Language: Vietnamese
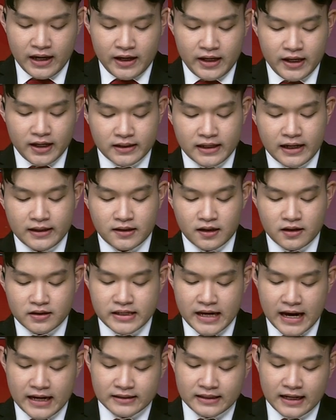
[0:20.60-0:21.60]
hiện nay thực
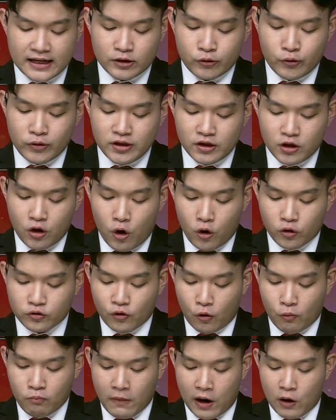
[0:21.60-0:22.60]
trạng tại tuyến đường Hồ
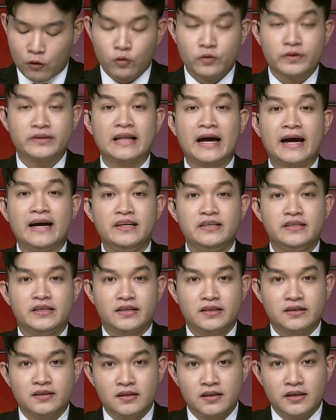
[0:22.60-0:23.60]
Tùng Mậu tái
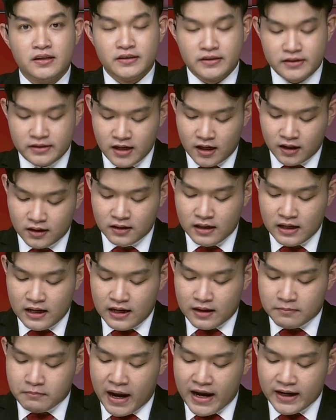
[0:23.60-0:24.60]
diễn người dân
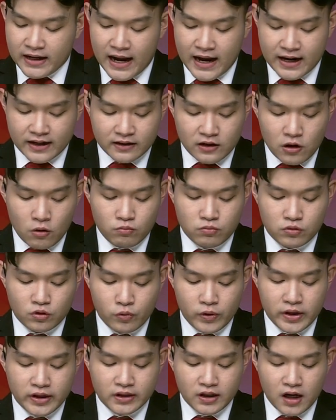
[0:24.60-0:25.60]
bán hàng rong,
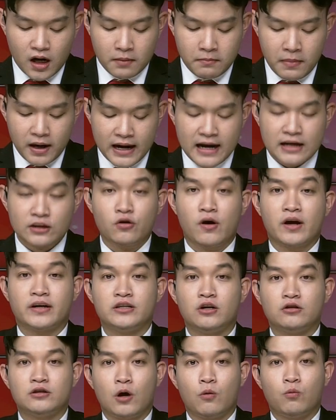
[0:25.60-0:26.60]
nguy cơ mất an toàn
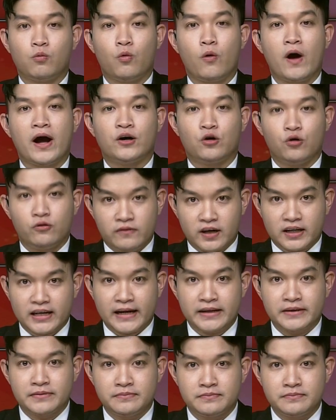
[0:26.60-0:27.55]
giao thông qua khu vực này.